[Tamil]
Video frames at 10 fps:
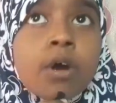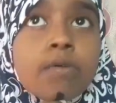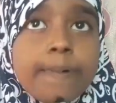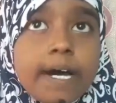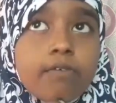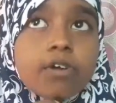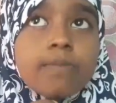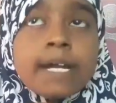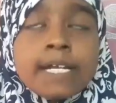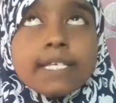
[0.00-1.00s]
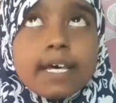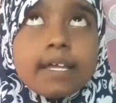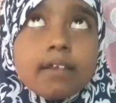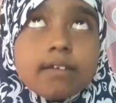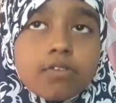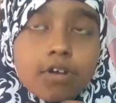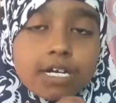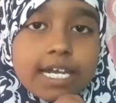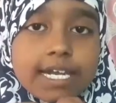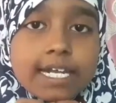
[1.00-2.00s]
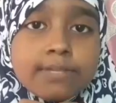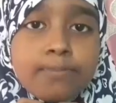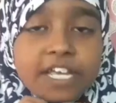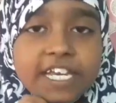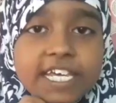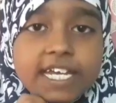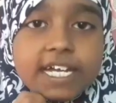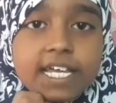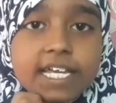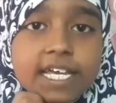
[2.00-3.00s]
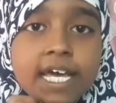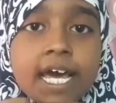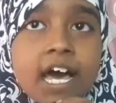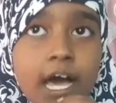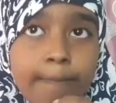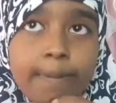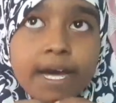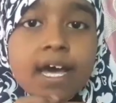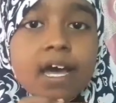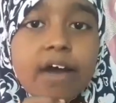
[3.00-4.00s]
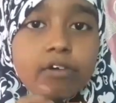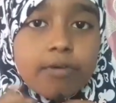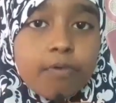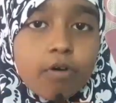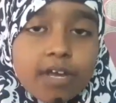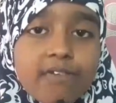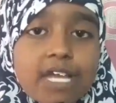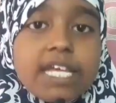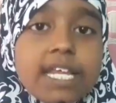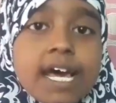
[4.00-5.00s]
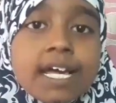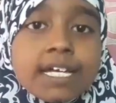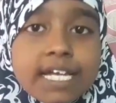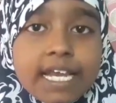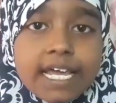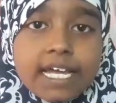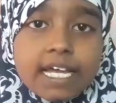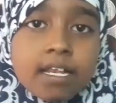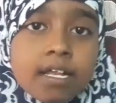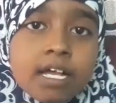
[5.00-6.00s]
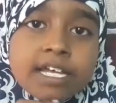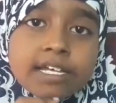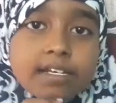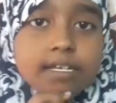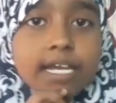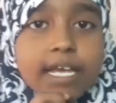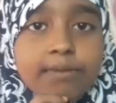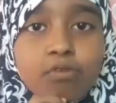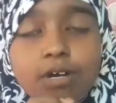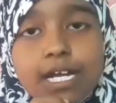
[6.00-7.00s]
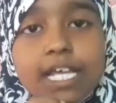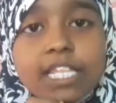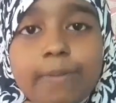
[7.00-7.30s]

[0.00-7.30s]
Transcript: இப்போ ஒரு மனிதர் ரோட்டில் நடந்து போய்கிட்டே இருக்கார் அப்போ அவர் போகிற வழியில் கிளைகள் கிளை முட்கள் அந்த